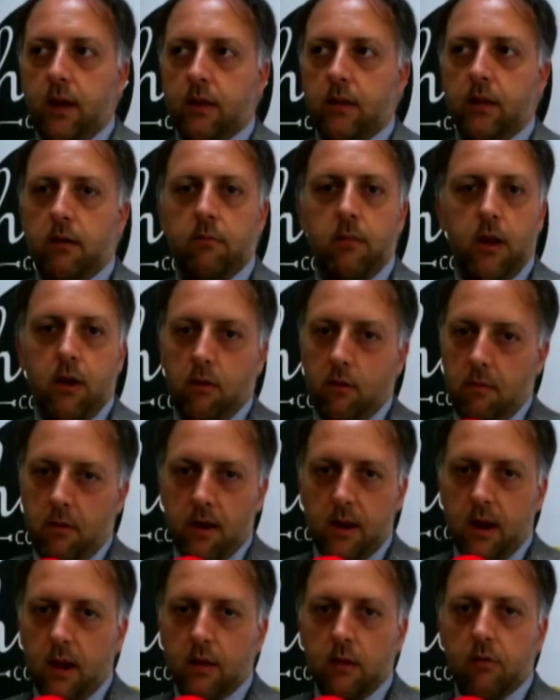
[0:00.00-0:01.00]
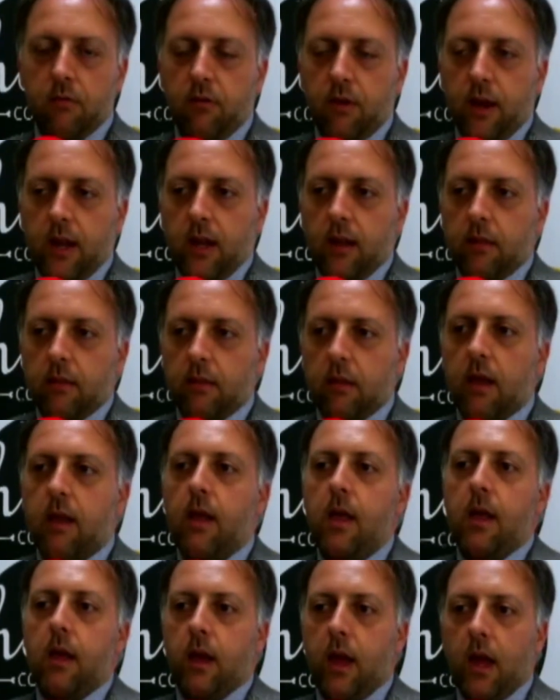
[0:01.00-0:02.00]
e del bere in una maniera differente
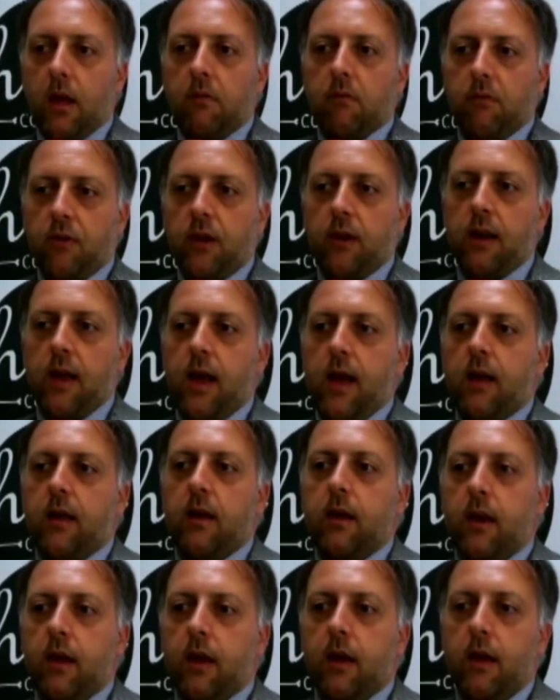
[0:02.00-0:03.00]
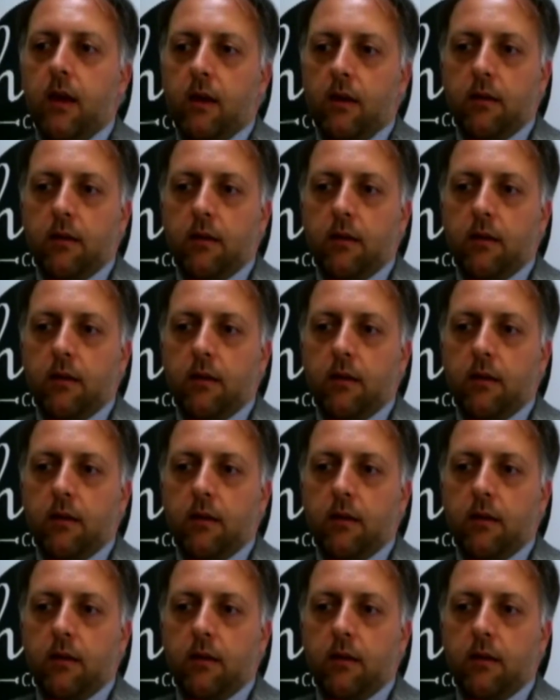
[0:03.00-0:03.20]
e infine anche